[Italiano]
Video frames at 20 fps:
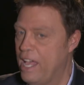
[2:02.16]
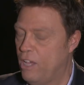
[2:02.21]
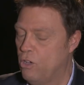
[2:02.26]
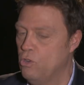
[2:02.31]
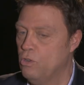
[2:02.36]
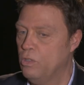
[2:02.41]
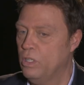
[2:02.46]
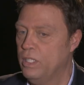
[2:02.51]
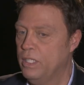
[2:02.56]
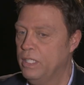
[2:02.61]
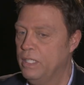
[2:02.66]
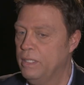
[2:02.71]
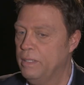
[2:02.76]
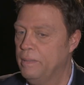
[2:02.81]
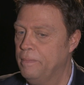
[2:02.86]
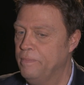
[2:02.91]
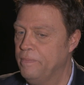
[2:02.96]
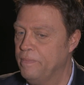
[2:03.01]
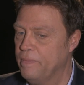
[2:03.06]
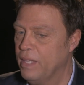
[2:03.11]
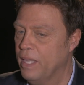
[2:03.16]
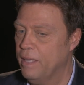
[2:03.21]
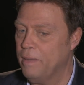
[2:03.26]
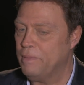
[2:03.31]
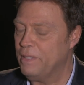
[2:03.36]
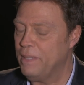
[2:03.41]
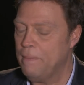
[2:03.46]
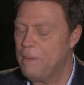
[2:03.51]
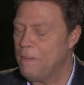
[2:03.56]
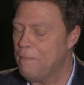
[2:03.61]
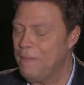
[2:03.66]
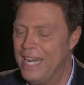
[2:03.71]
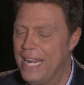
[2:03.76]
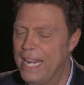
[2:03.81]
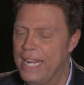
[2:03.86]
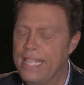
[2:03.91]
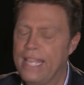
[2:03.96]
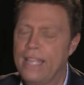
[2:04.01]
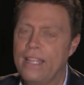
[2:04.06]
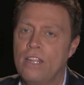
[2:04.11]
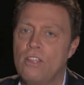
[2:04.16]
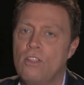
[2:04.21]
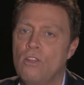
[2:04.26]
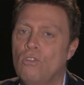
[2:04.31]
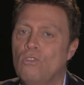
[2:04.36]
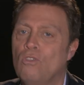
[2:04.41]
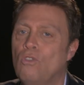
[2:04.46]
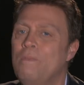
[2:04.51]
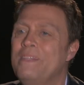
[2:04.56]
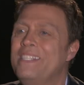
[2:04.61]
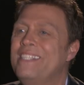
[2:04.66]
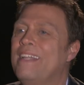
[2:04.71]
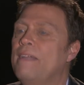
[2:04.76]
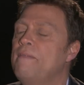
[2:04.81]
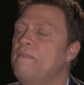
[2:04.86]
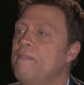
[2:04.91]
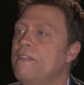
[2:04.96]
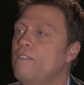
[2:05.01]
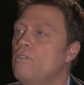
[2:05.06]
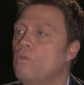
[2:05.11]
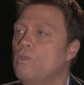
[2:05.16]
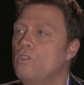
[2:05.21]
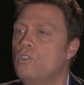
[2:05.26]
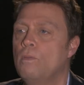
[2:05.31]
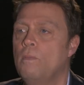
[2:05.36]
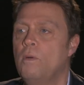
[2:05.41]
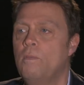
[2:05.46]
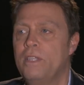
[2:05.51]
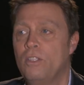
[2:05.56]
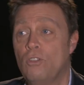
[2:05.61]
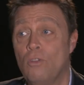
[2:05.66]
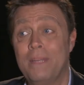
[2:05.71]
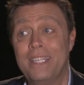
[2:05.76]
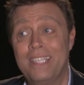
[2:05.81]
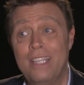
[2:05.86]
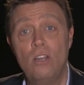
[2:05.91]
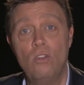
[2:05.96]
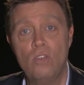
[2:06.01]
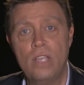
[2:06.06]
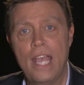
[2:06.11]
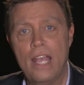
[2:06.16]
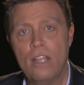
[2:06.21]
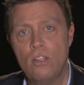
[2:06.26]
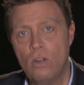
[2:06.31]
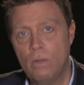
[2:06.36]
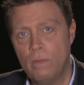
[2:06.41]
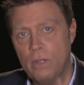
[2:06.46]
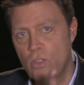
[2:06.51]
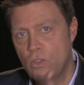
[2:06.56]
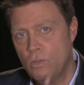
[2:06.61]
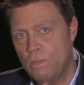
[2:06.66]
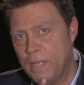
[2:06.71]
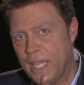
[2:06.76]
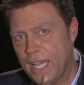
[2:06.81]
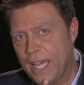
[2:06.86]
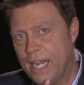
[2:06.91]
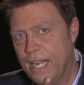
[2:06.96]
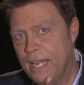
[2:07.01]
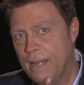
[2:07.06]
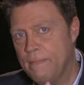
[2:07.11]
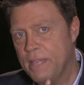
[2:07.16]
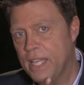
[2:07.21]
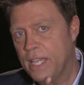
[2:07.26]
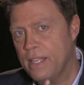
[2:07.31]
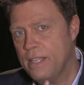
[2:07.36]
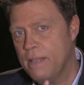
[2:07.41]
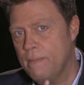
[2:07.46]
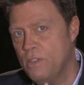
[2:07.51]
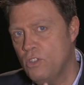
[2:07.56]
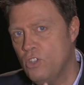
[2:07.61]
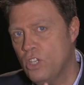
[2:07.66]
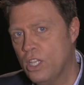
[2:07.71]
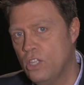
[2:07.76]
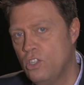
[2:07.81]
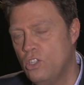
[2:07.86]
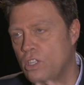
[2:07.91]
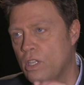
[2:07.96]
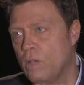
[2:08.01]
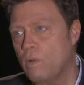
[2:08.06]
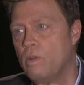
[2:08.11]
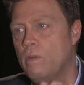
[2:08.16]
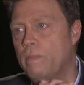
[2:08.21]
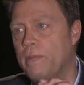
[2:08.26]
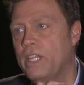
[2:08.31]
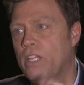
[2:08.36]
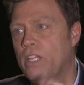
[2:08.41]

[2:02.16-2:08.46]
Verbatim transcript: Ecco, eh, sembra banale chiedertelo come stai vivendo questo momento, ma te lo chiedo, lo voglio spiegare alle amiche e agli amici che ci seguono